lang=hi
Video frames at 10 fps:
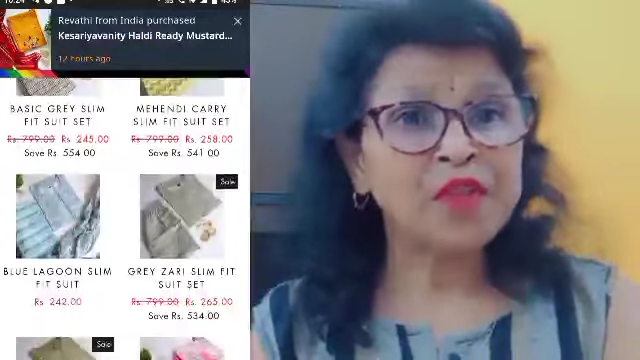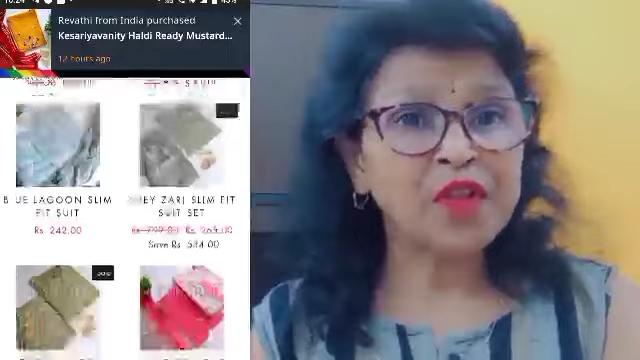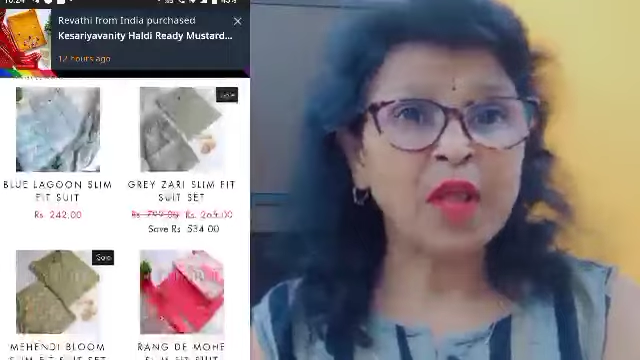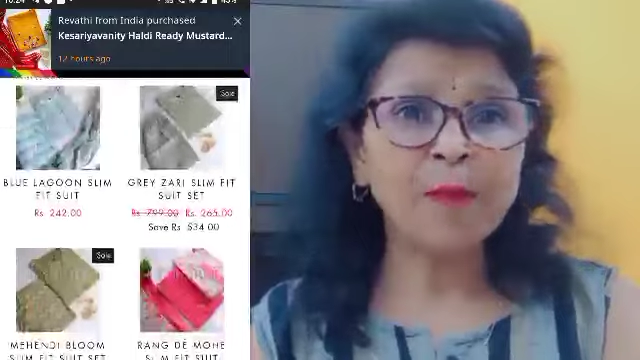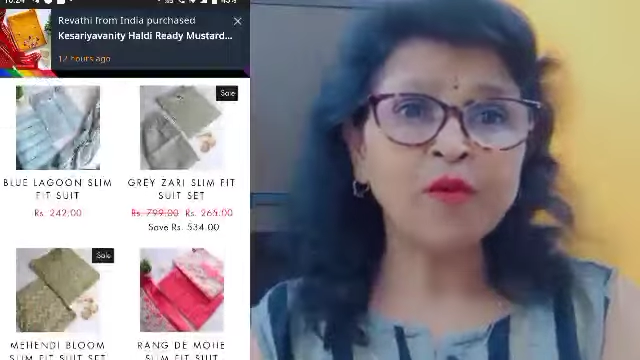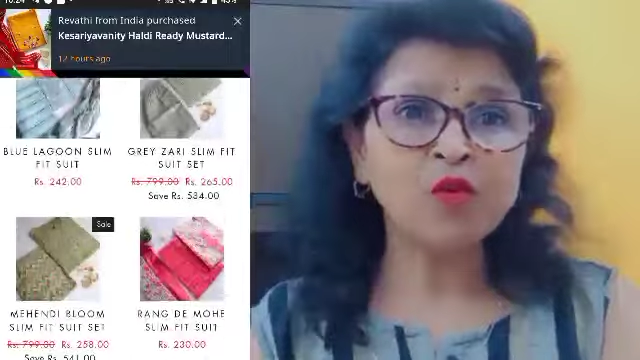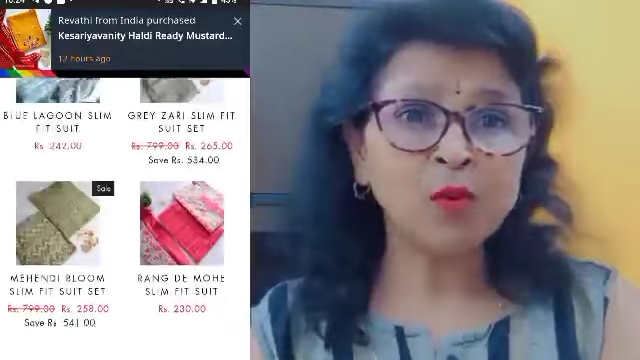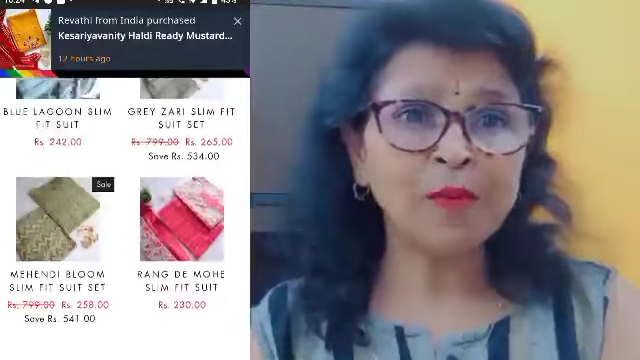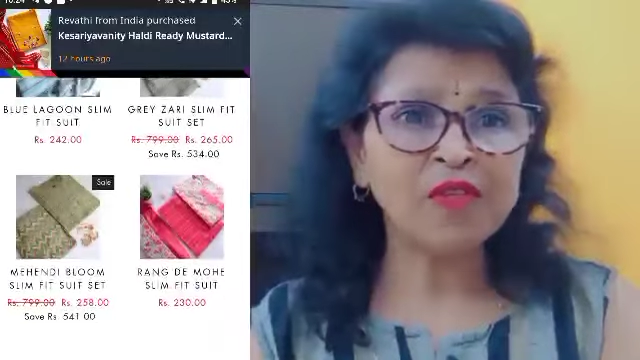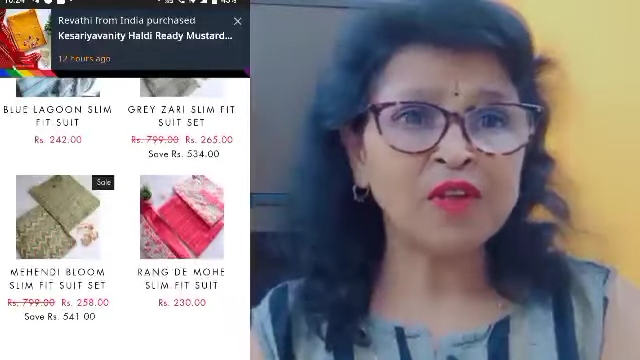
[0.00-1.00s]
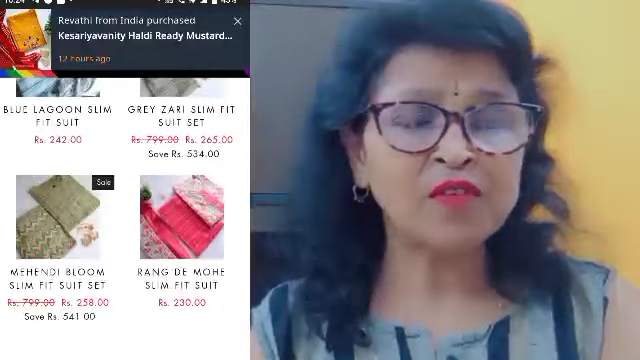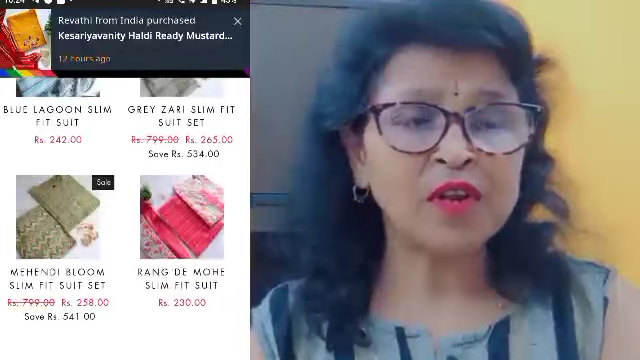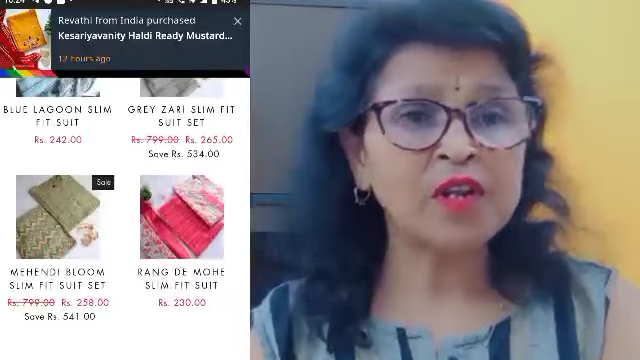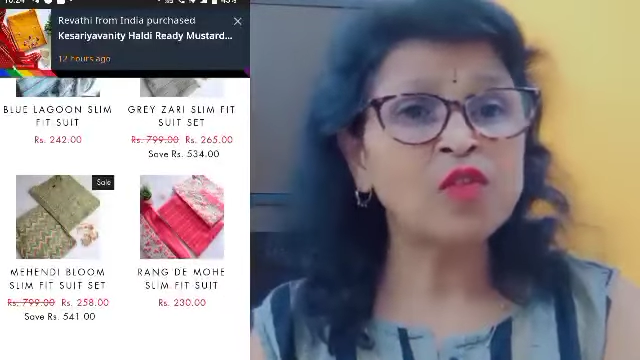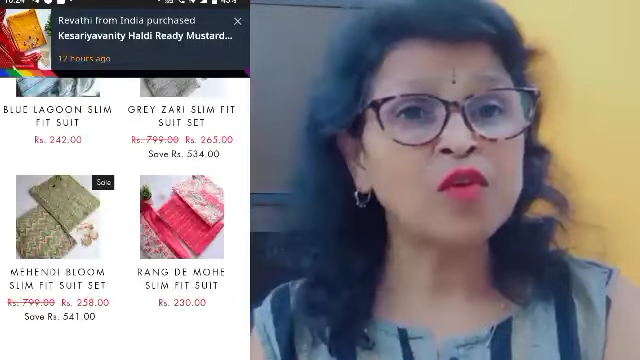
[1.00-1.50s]
यदि आप यूट्यूब में सर्च
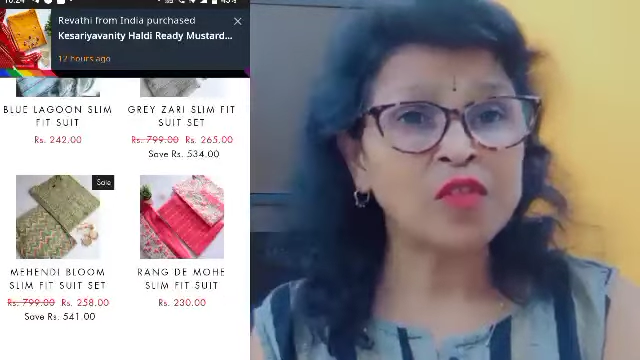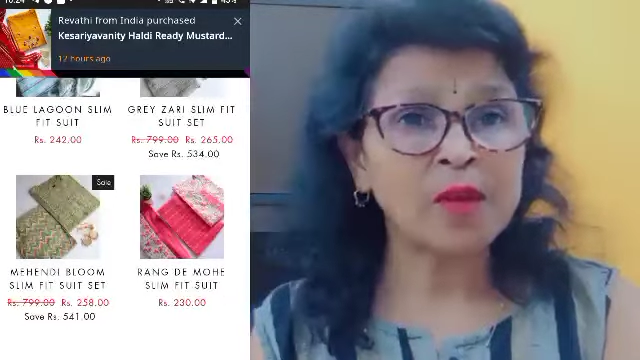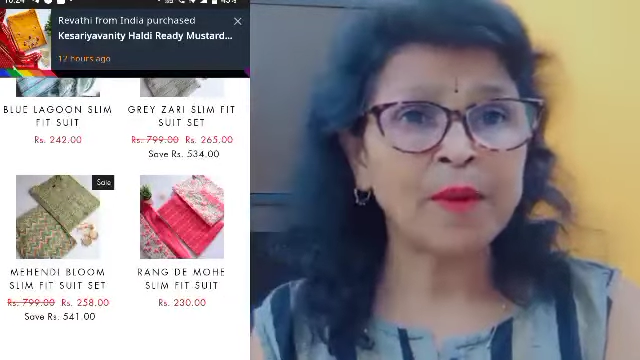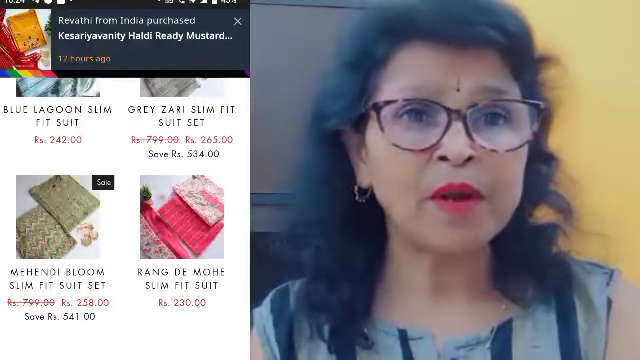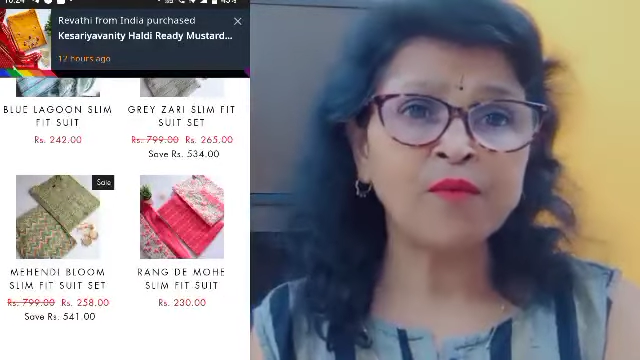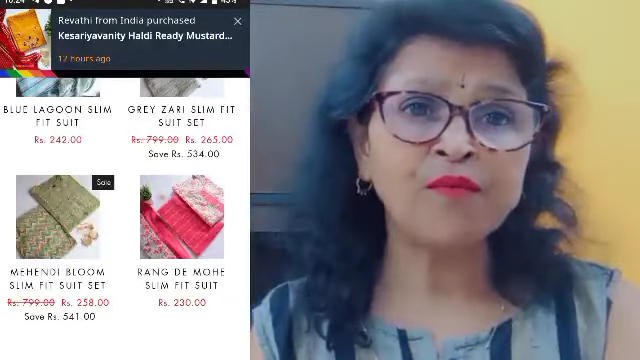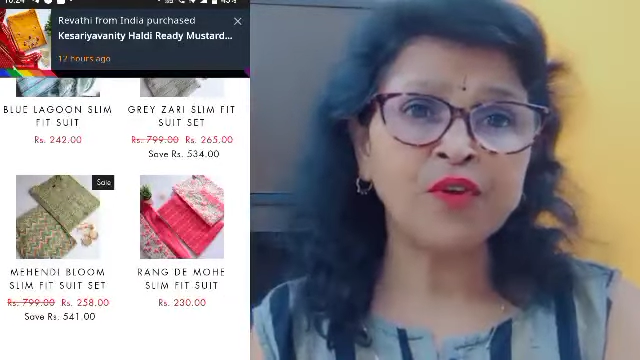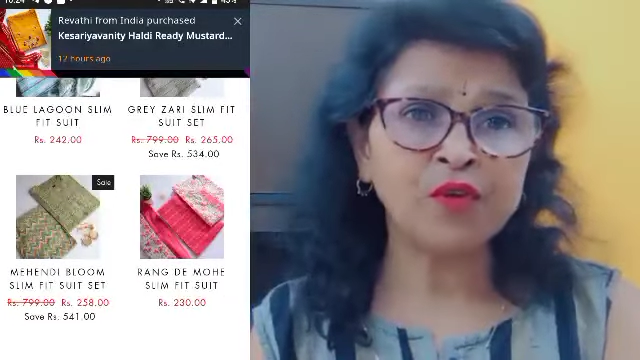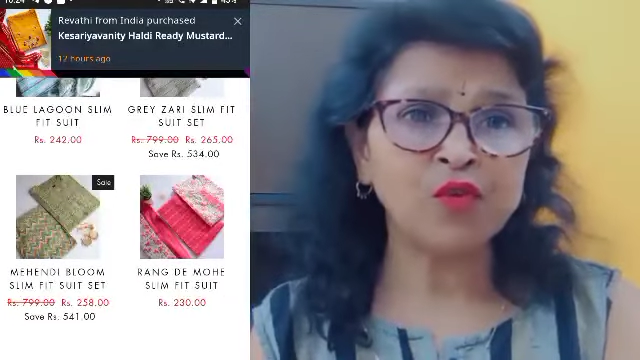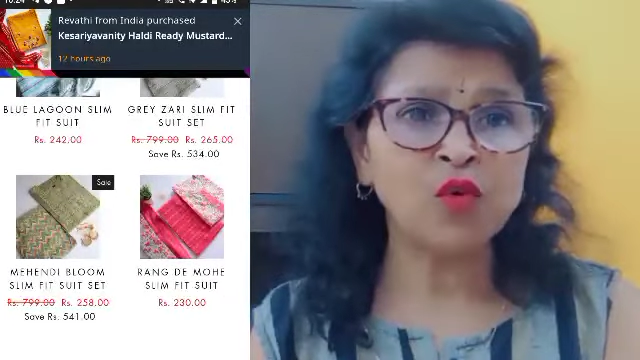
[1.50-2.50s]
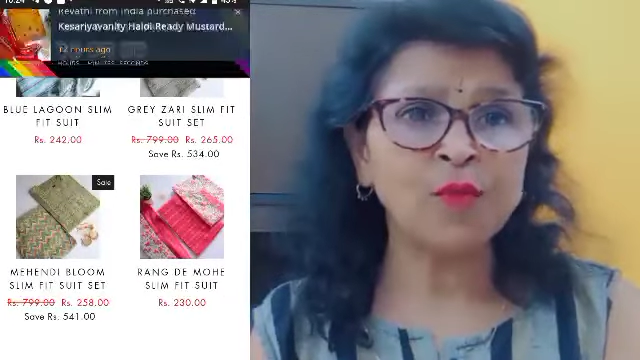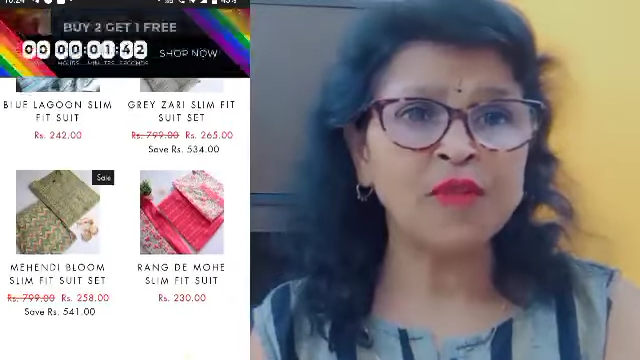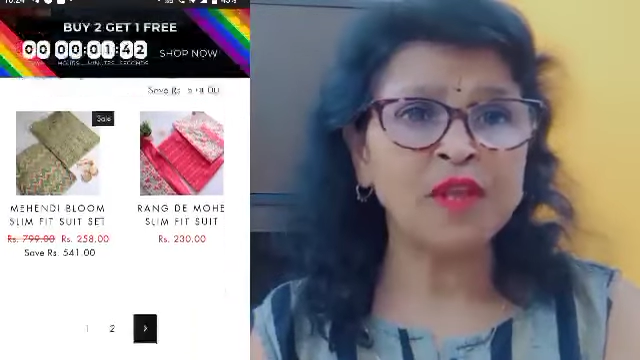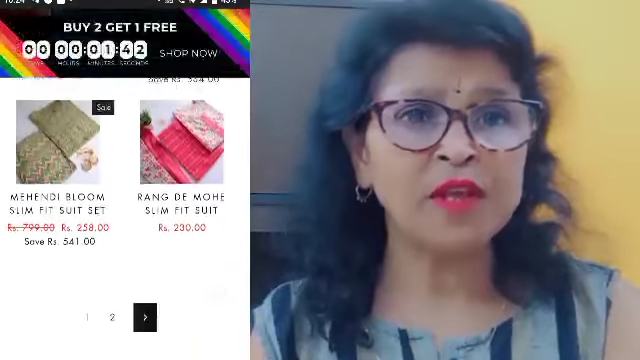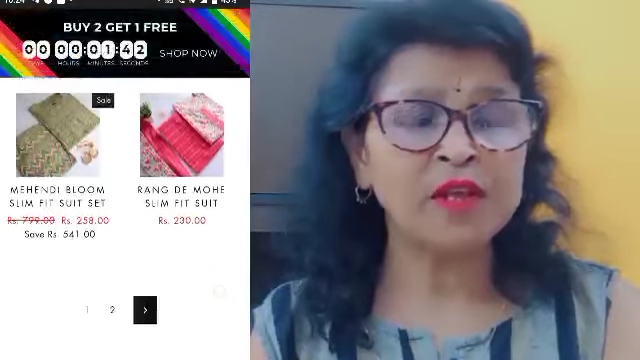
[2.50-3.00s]
करेंगे तो इसके बारे में वीडियो जरूर
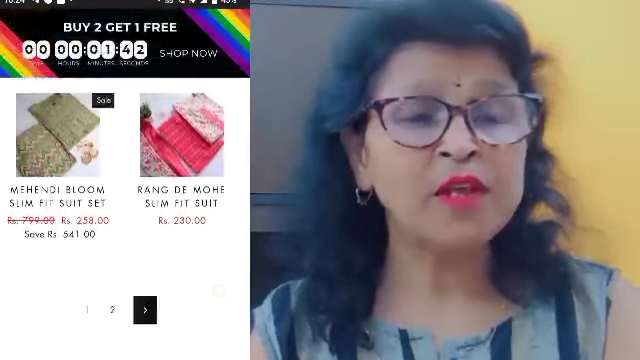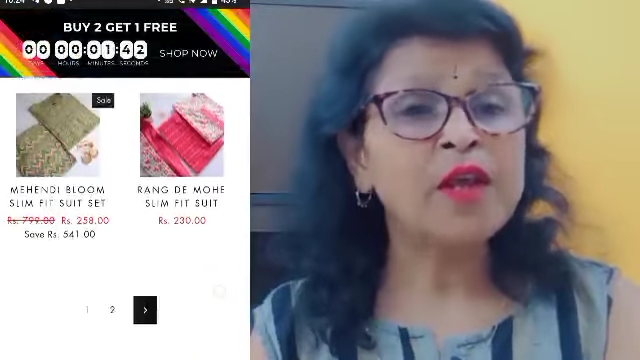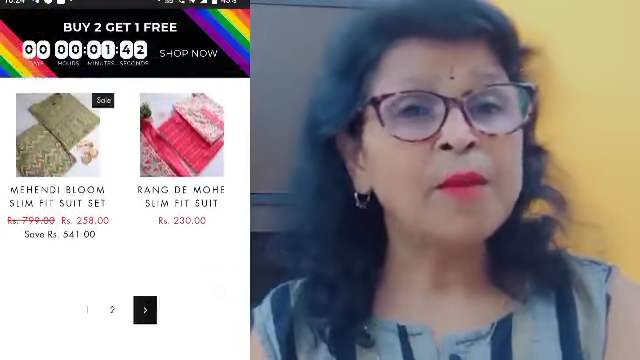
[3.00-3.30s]
मिल जाएगी